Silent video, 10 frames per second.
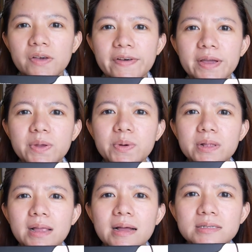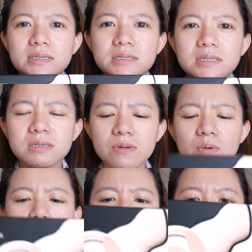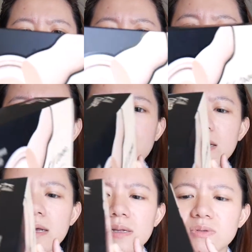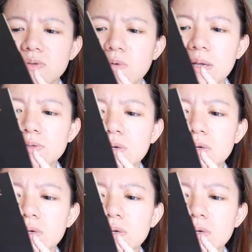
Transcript: 反正因为它其实外观你看，就是完